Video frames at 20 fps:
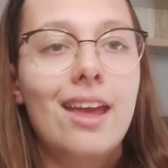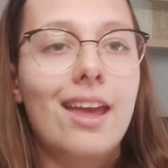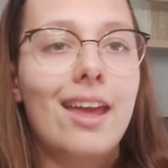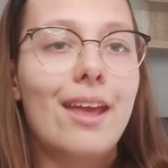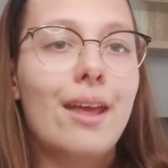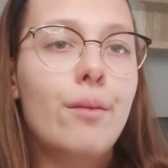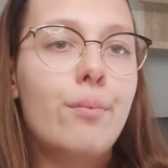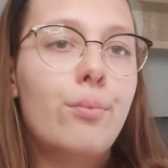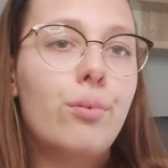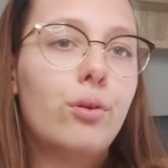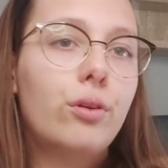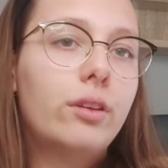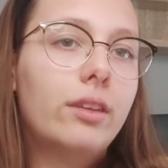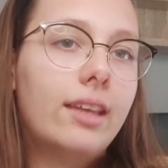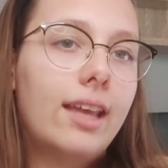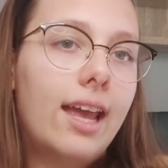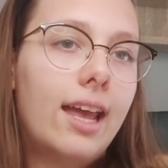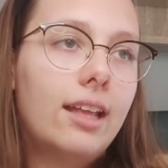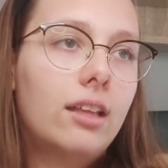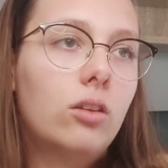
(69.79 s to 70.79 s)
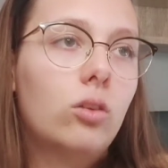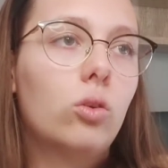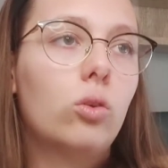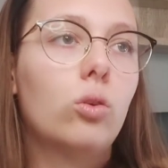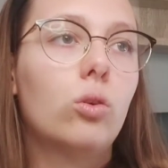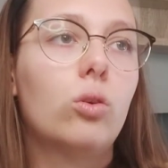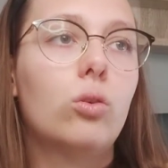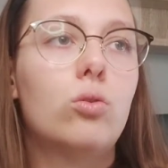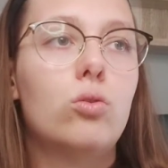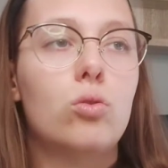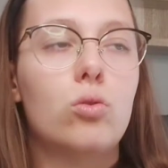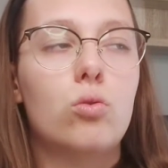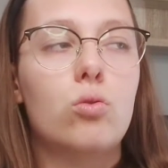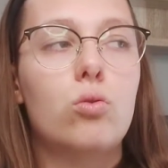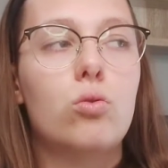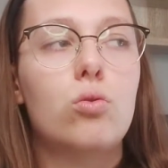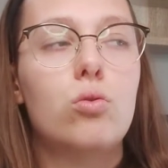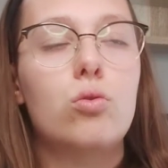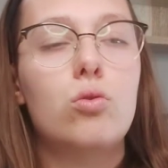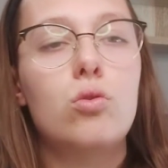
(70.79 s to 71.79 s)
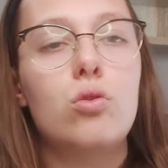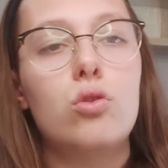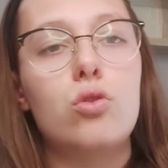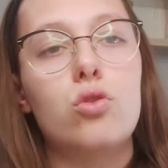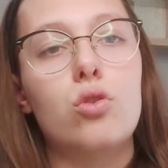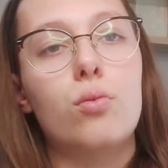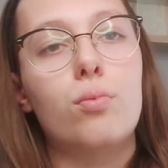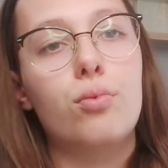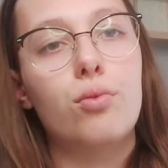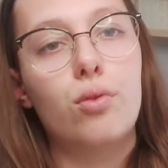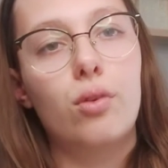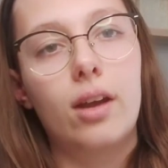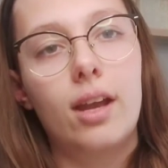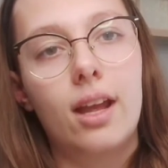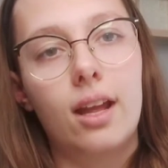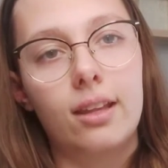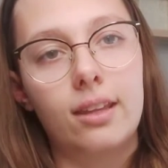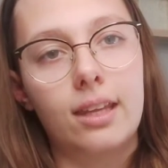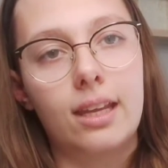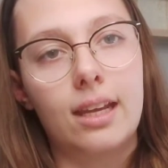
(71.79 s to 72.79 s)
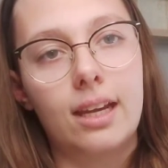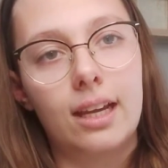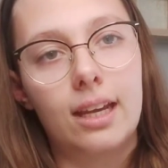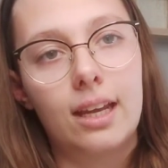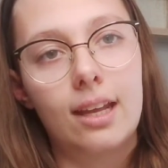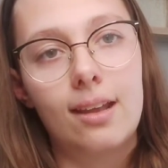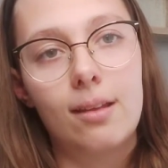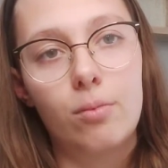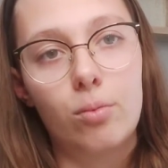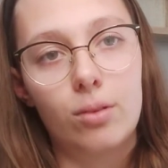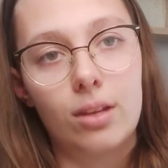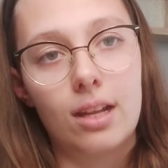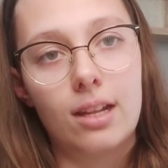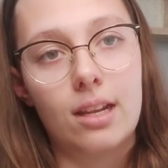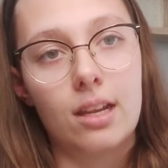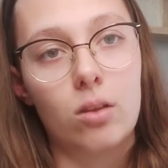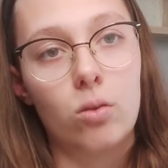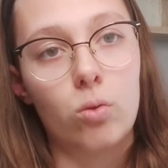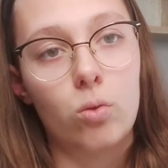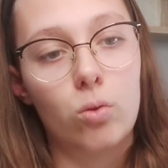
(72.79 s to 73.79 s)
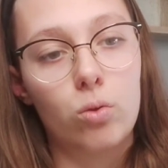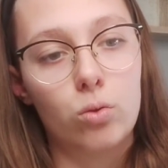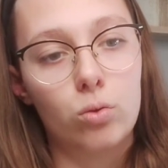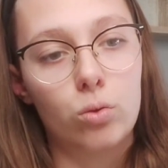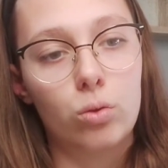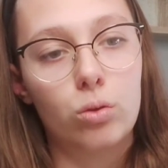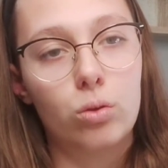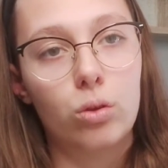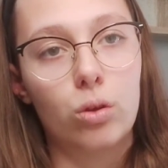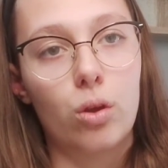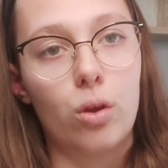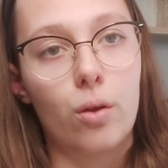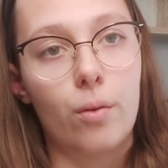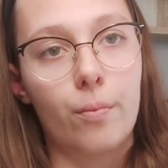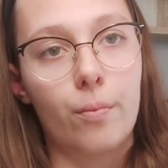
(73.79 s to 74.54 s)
Et peut-être que du coup je pourrais intégrer peut-être les deux autres...